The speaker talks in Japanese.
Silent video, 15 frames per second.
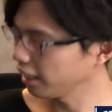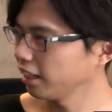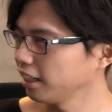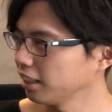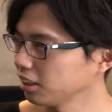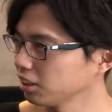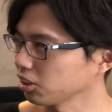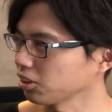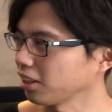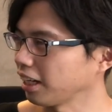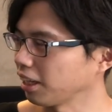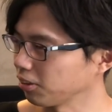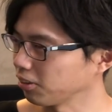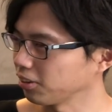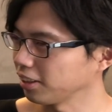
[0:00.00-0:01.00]
はい、ちょっと
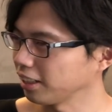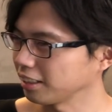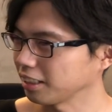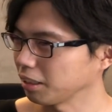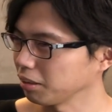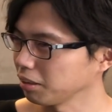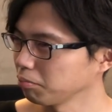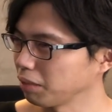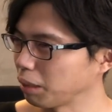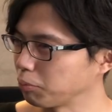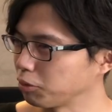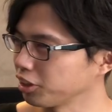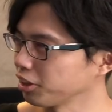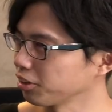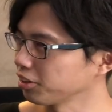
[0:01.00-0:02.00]
あのなんですか、まあ
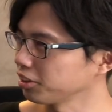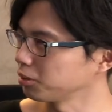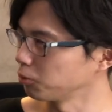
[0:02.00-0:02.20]
無気力